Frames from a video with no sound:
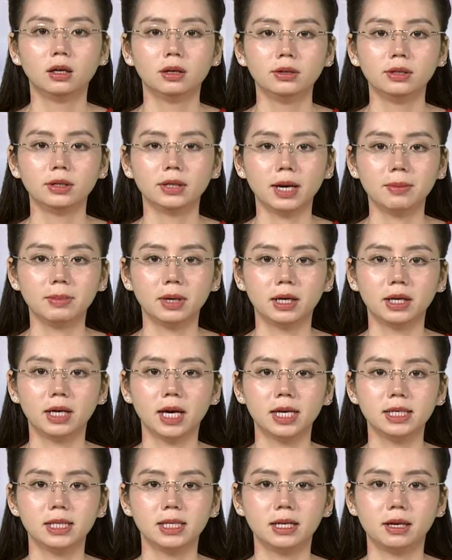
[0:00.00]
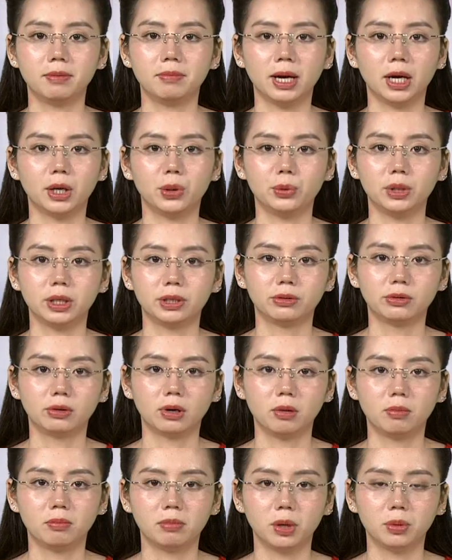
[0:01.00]
Những năm gần đây, trên địa bàn huyện
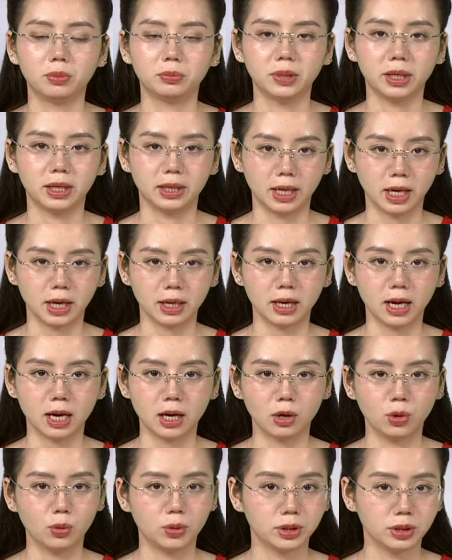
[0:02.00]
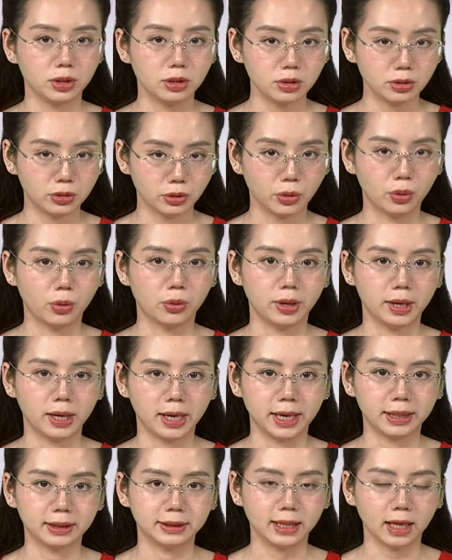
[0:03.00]
Krông Bông, tỉnh Đắk Lắk luôn nhức nhối
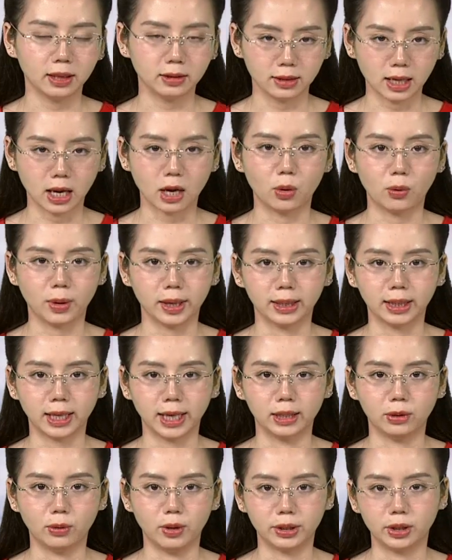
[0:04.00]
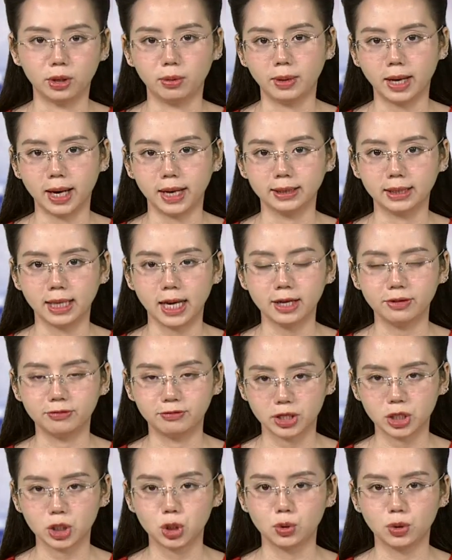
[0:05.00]
nạn cát tặc hoành hành hoạt động khai thác,
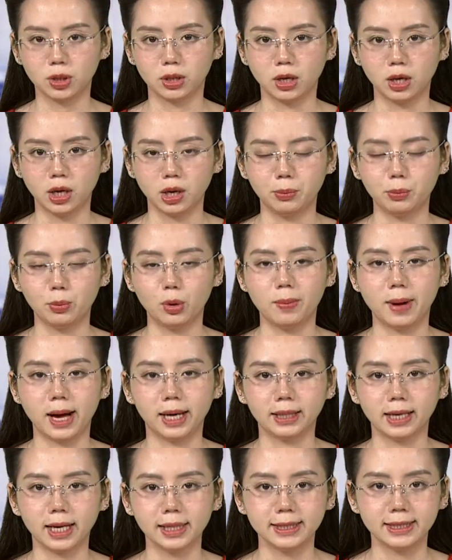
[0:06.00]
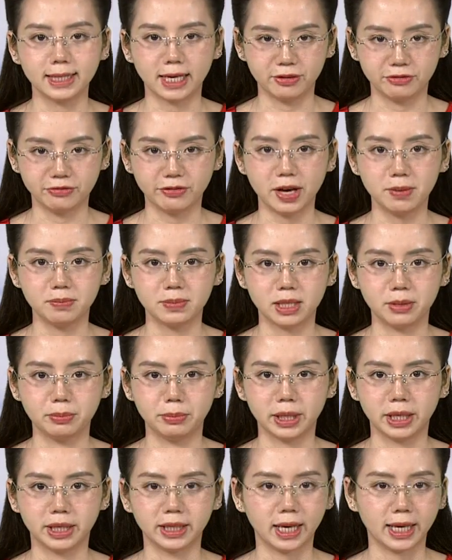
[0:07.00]
vận chuyển, mua bán cát trái phép diễn
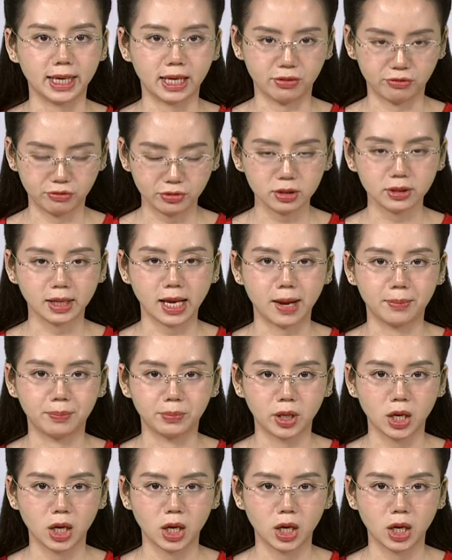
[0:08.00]
biến ngày càng phức tạp.